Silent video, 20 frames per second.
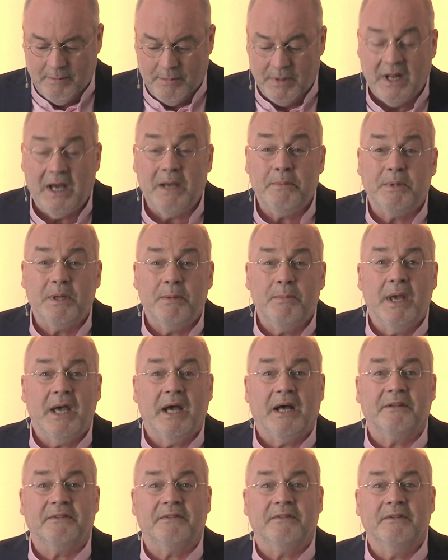bleibt im
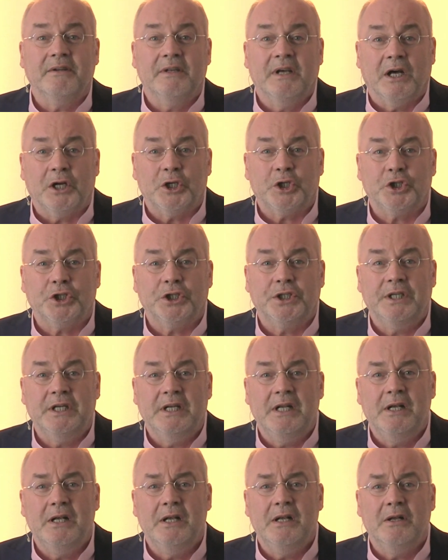Herzen gar
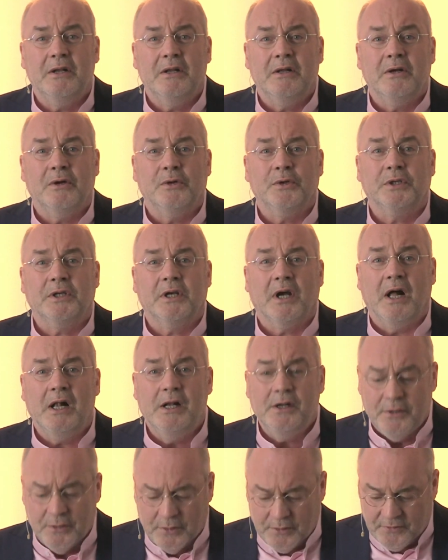still und
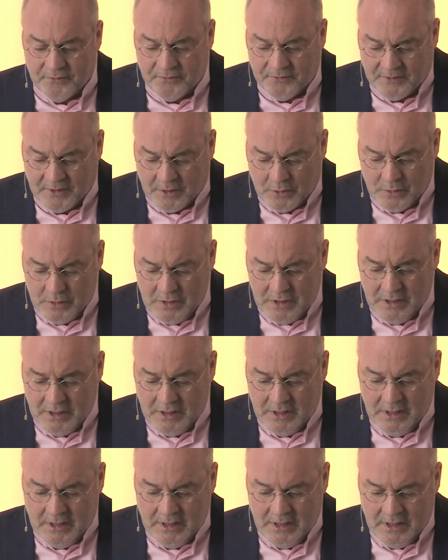kalt und faul
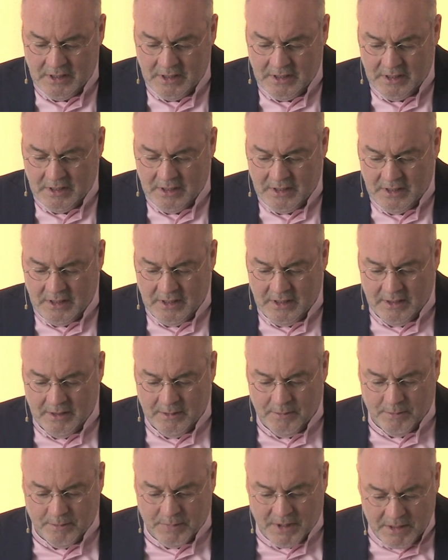
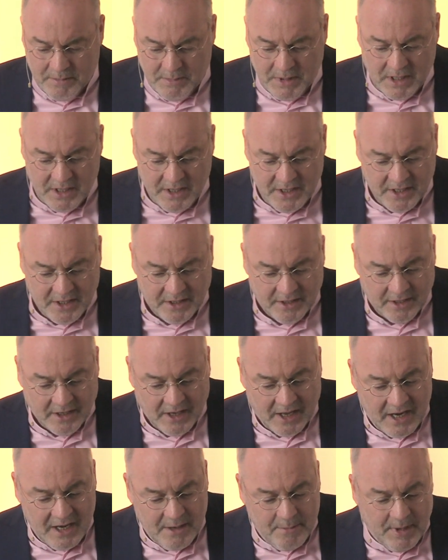bei mir liegen.
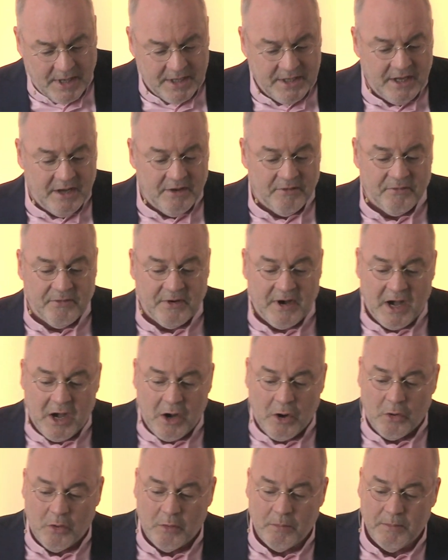All meine
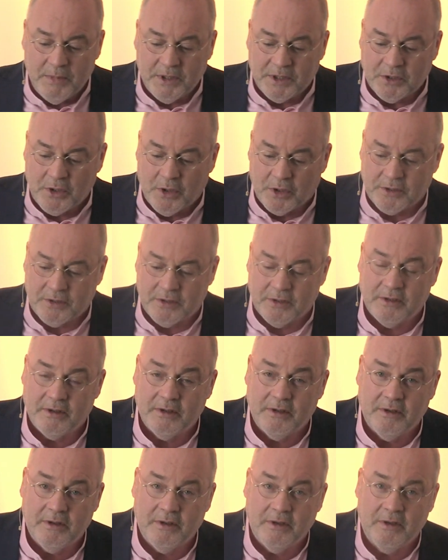Erfahrungen mit Gott
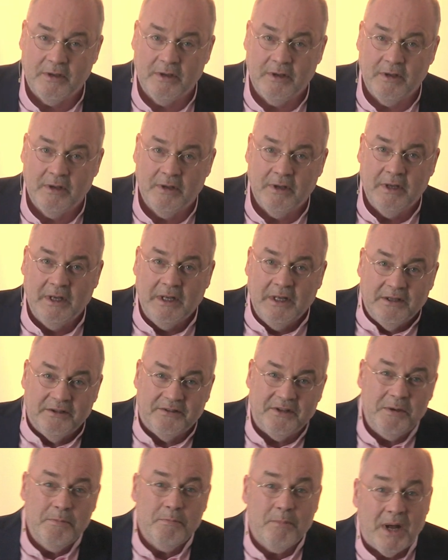
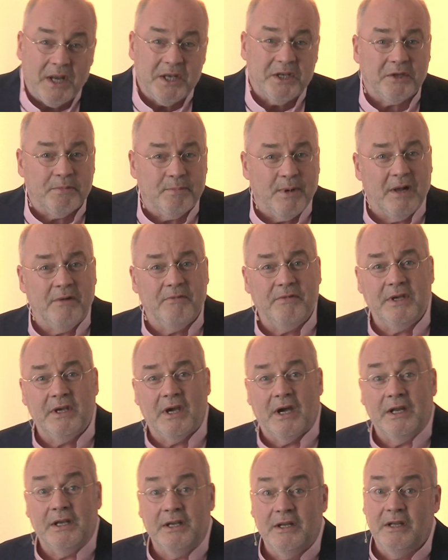sind manchmal
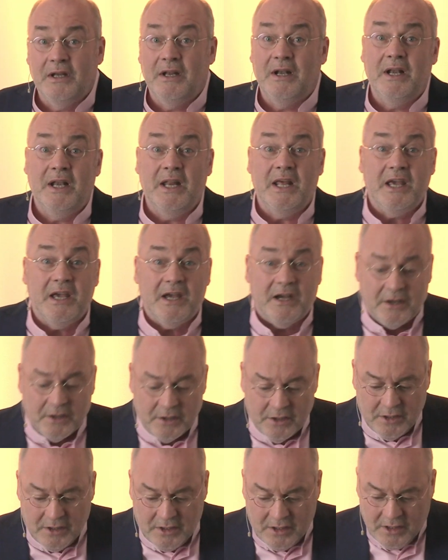wie eine
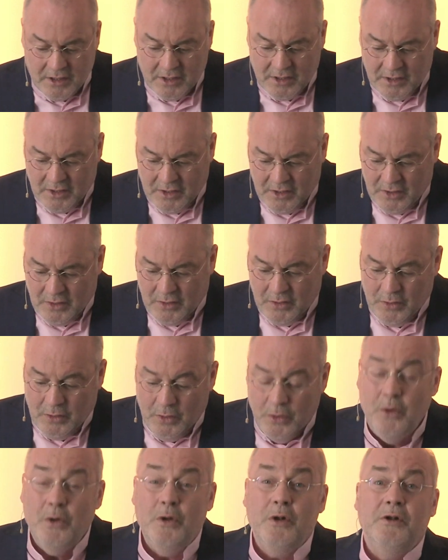leere
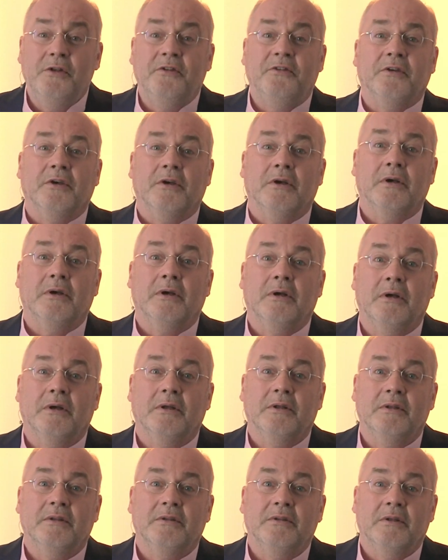Hülse
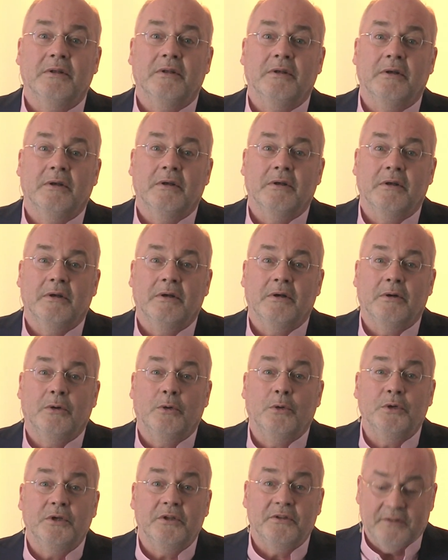
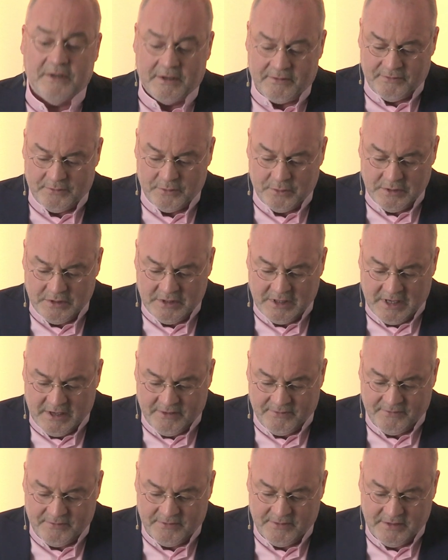ohne Saft und
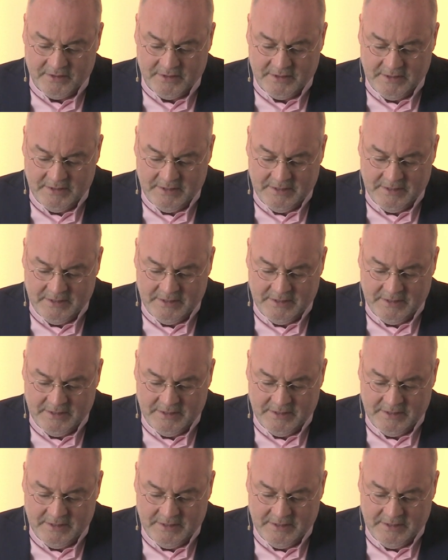Kraft.